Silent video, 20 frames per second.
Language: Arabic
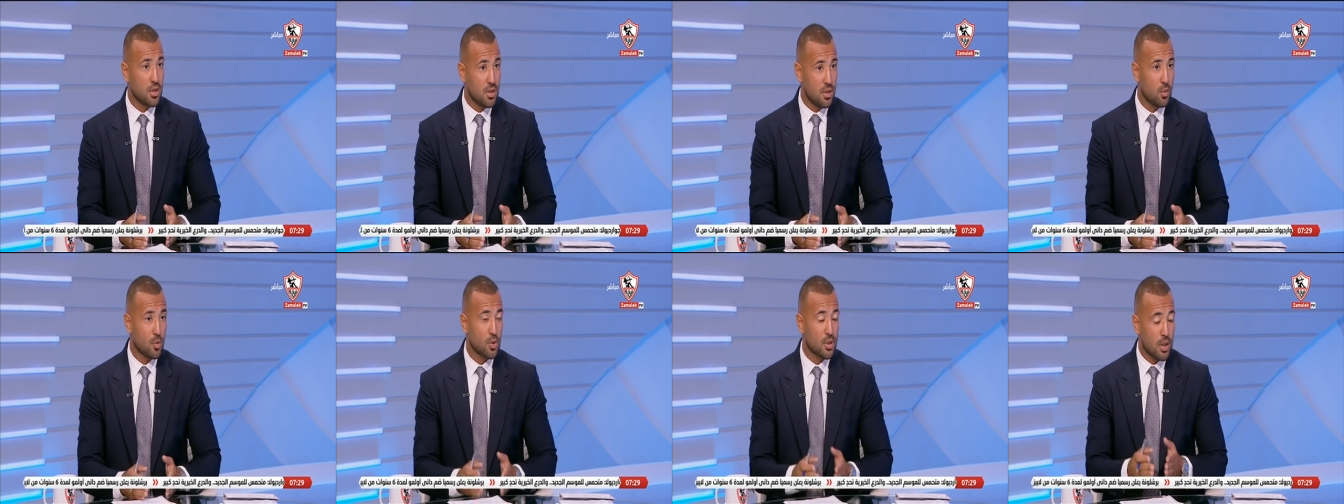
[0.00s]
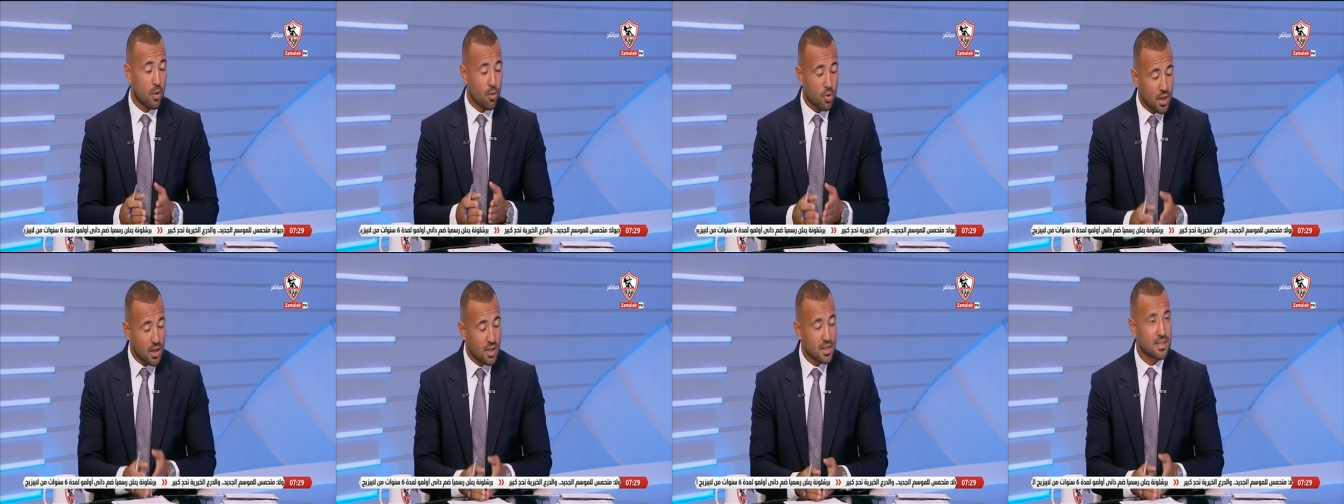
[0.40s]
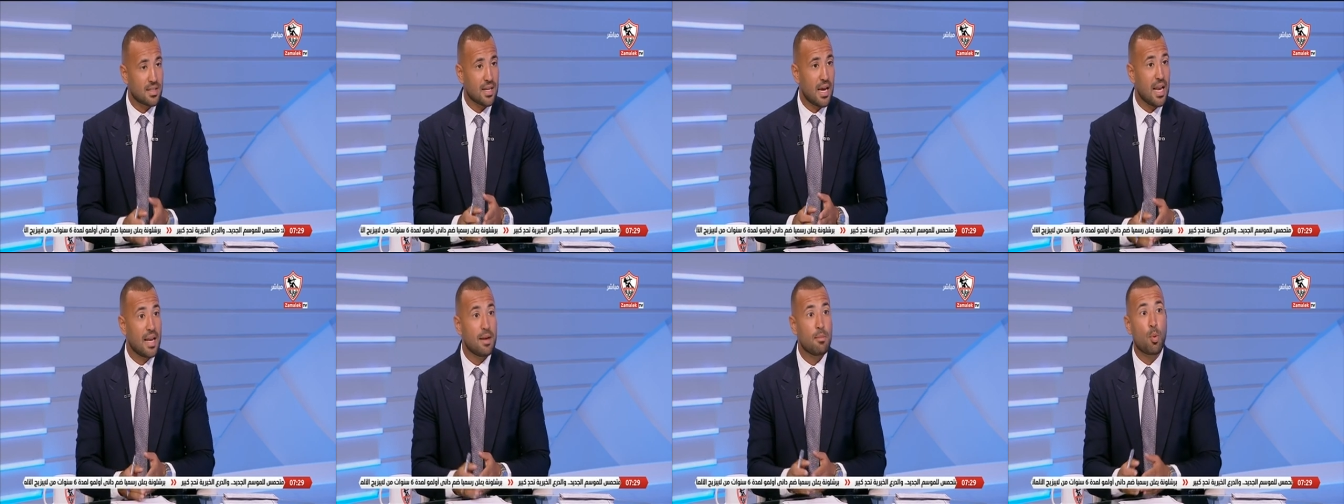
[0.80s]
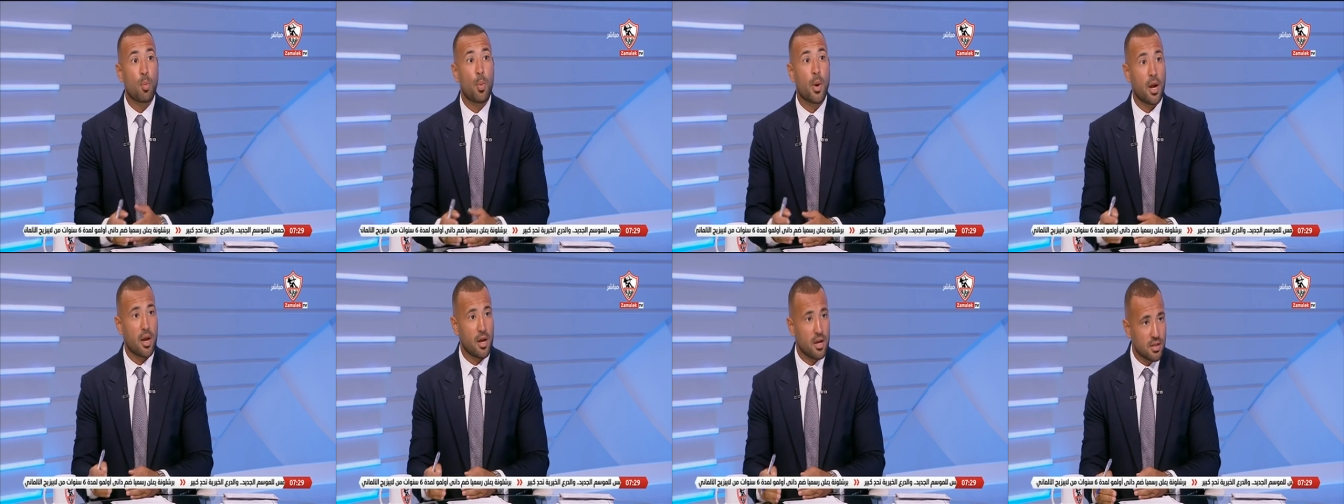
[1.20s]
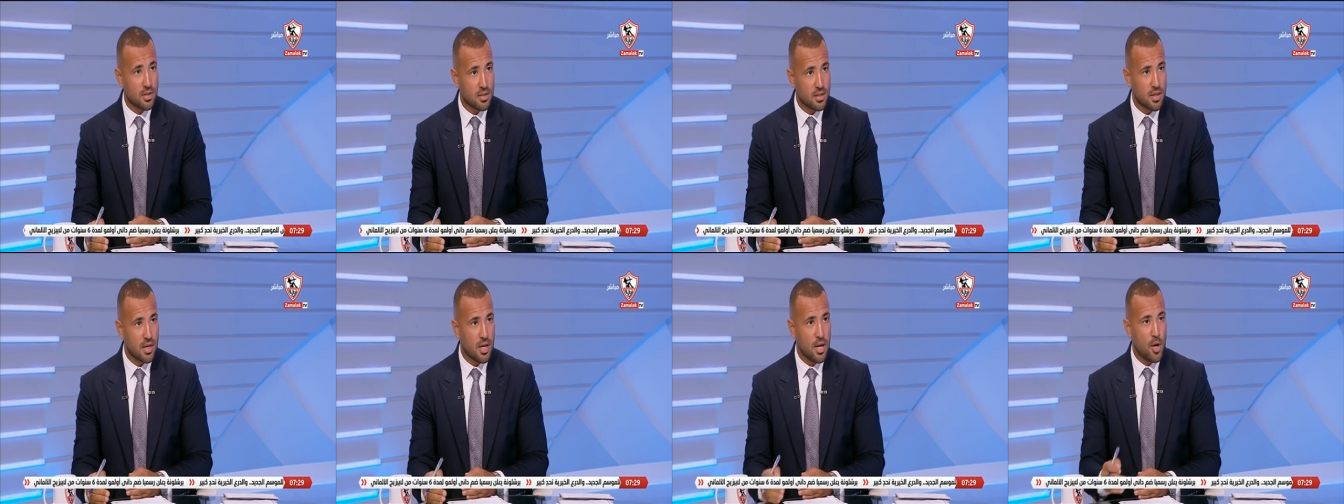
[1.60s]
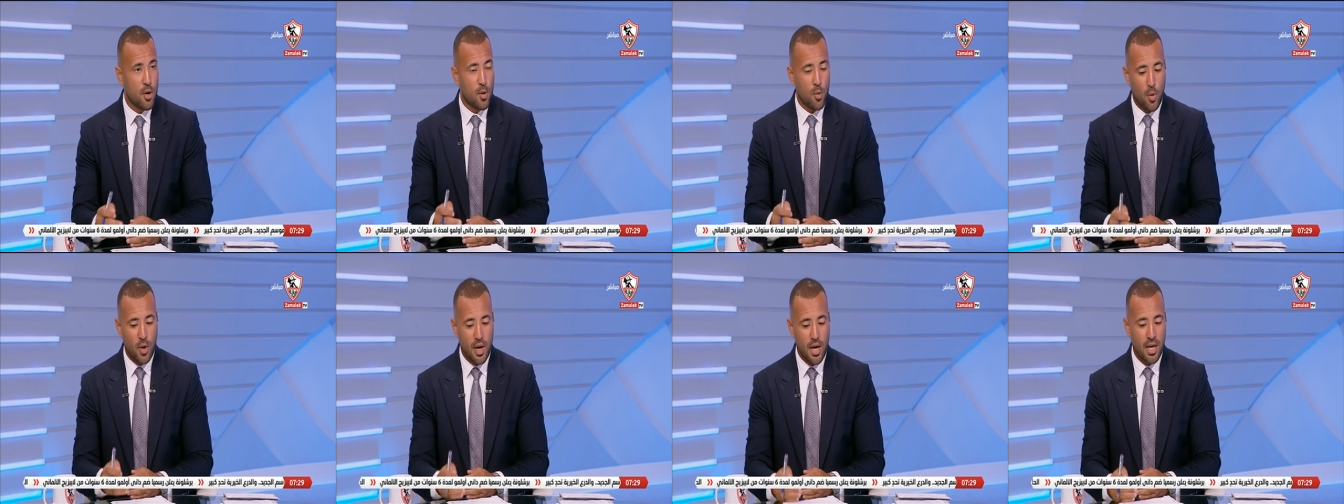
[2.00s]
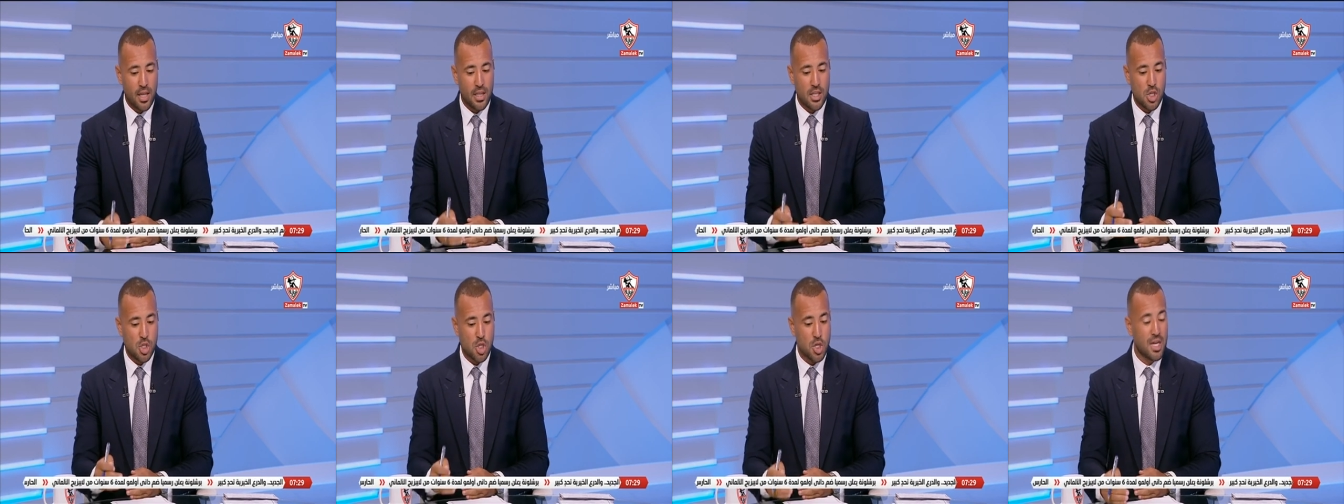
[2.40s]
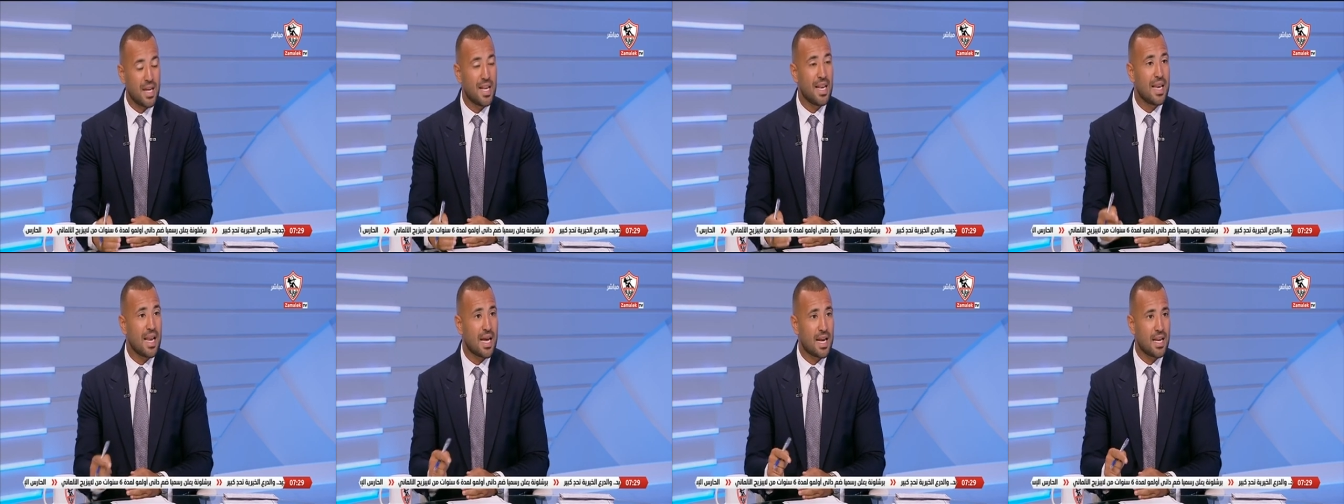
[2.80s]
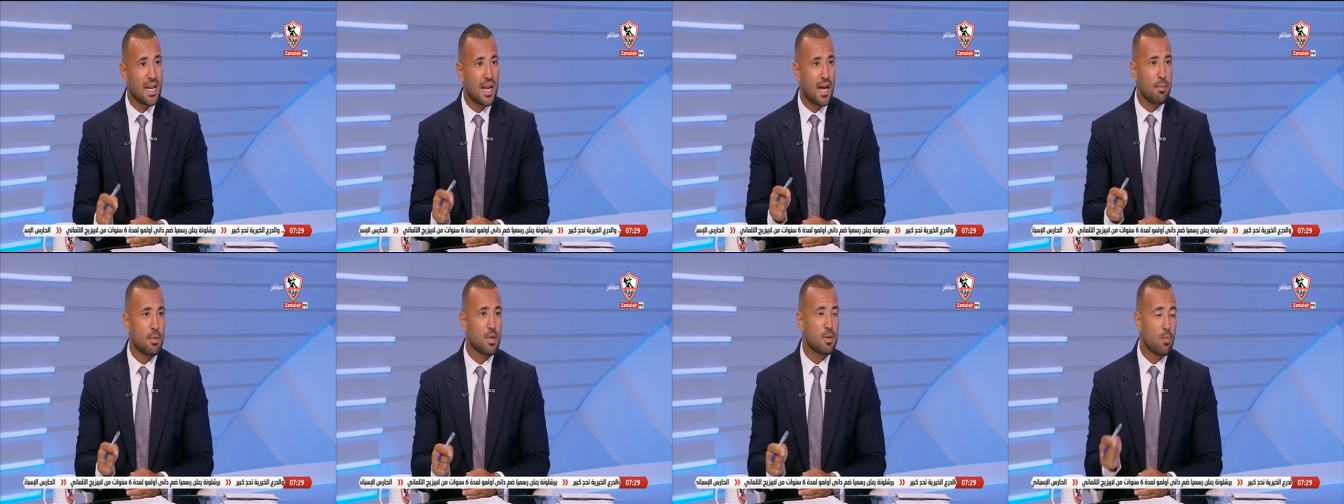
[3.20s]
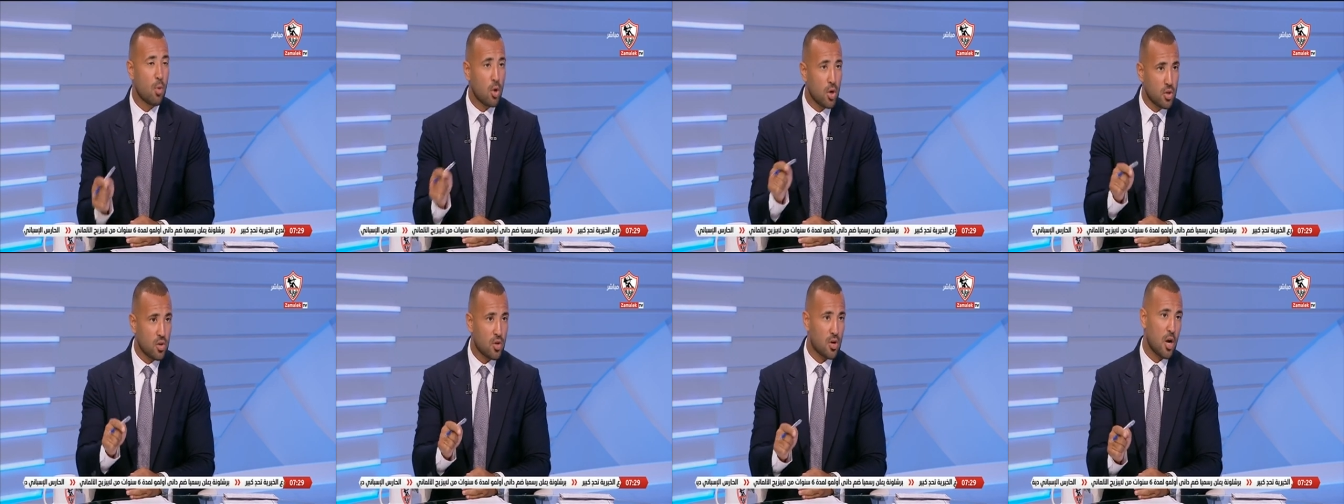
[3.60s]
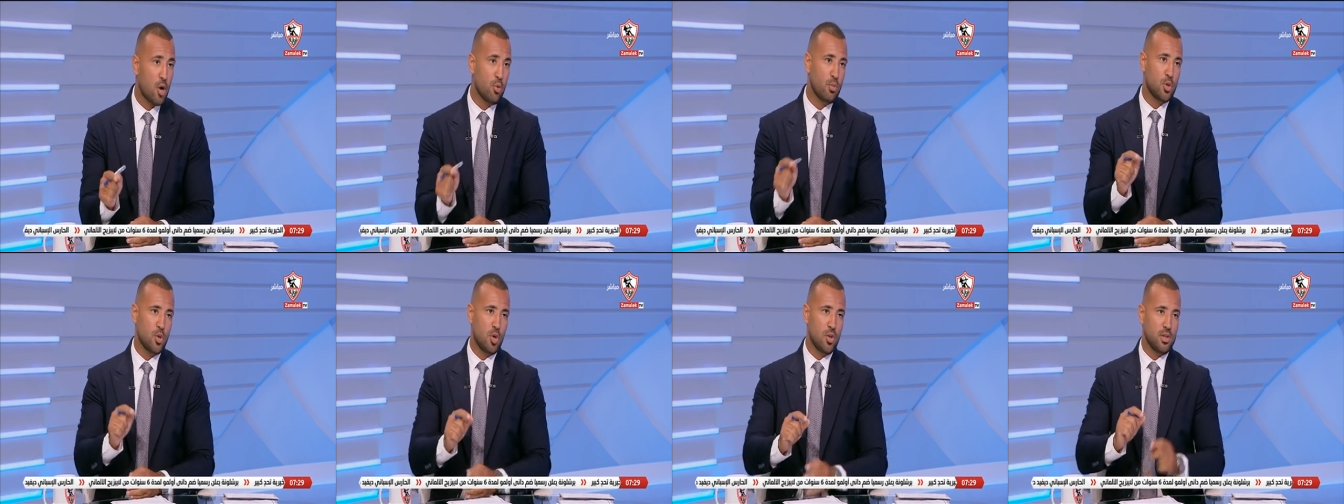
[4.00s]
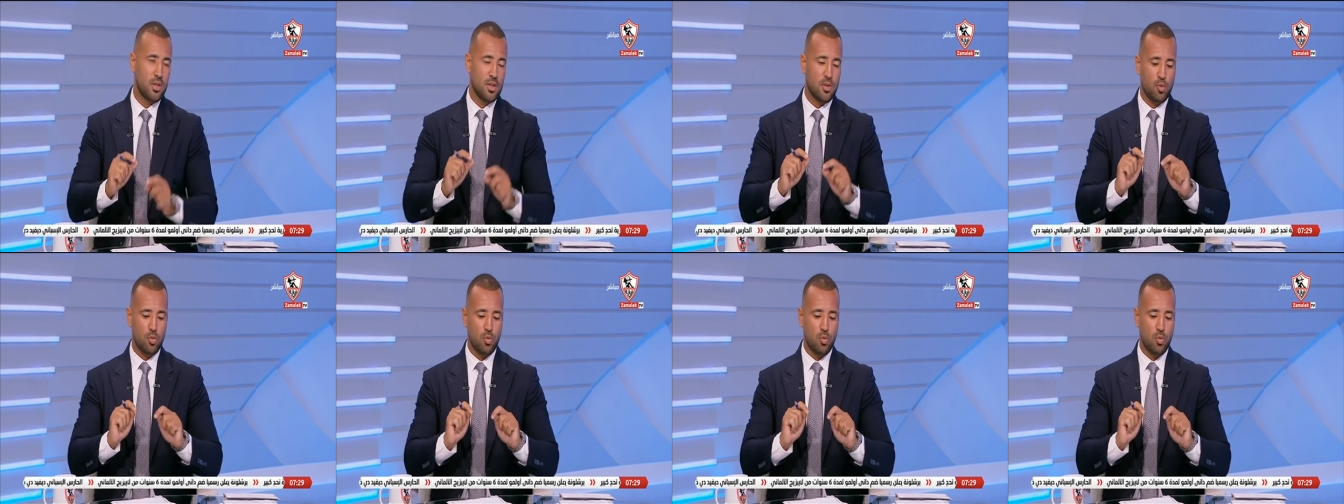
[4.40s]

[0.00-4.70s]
وتوقيت المباريات وتشكيل لجنه بتمونيتور او بتاودت